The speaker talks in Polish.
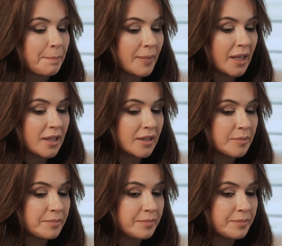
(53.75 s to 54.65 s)
mm,
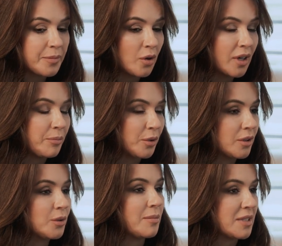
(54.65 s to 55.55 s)
e, program pod
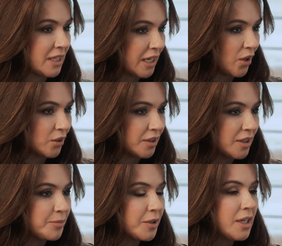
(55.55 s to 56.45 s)
tytułem Stereotyp.